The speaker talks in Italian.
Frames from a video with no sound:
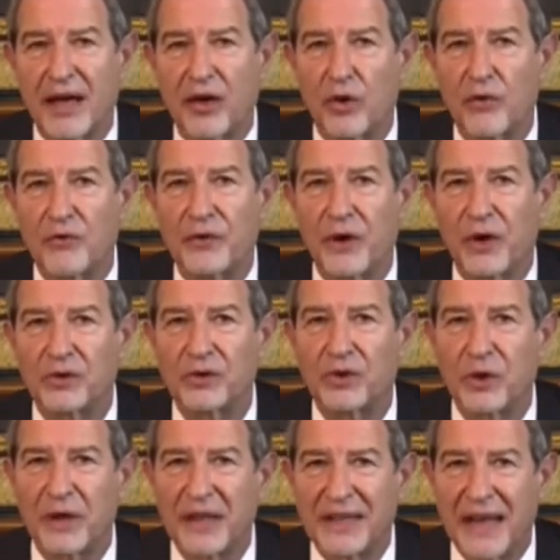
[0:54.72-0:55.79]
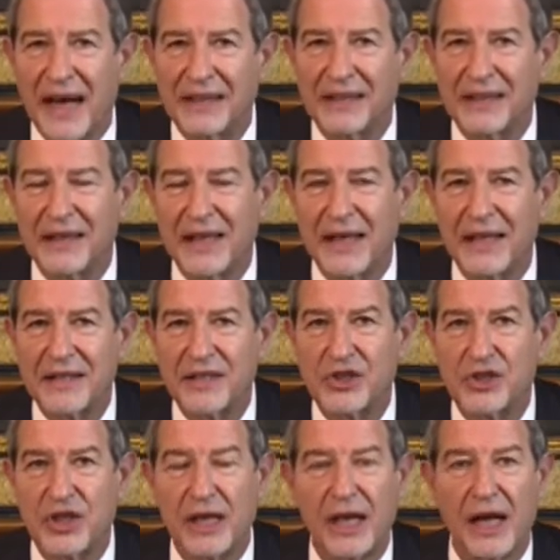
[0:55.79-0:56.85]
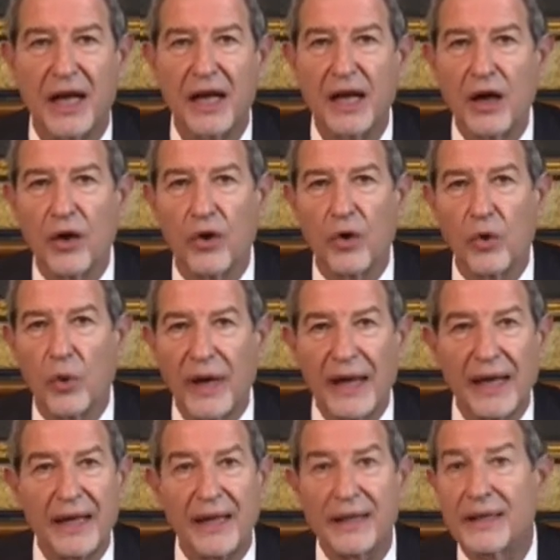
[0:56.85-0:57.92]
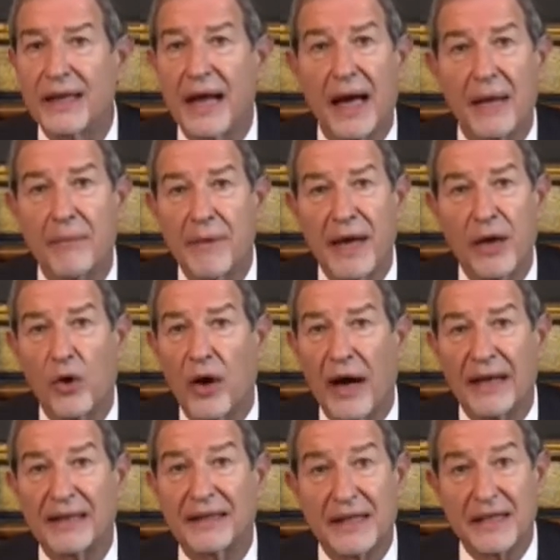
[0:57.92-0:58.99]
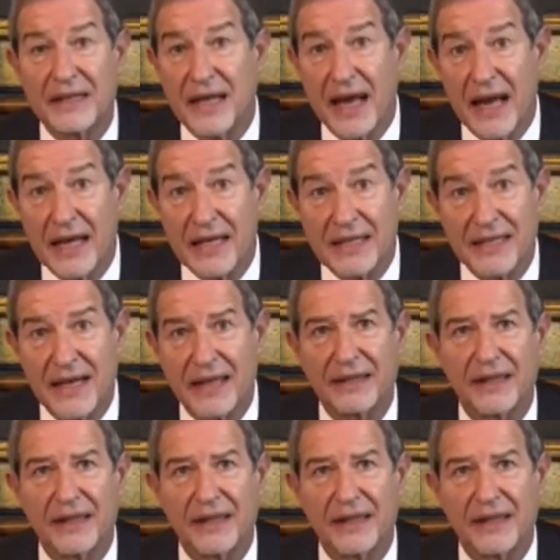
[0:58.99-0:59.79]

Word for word: confronto i dati della Sicilia con quelli di almeno altre 6-7